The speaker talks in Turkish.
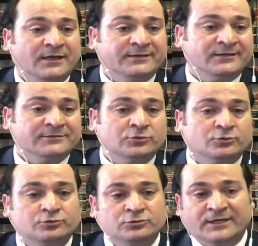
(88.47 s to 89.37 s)
Hangi alanı
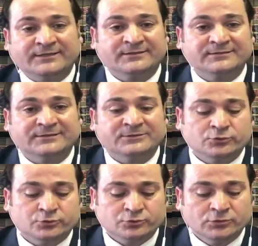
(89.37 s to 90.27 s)
okudun, hangi alana
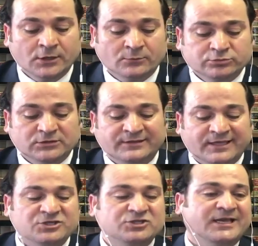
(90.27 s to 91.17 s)
gidiyorsun. Bu da
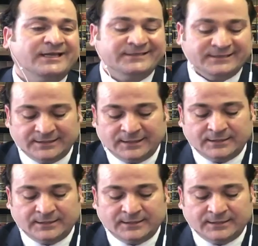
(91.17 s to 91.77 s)
değişkenlik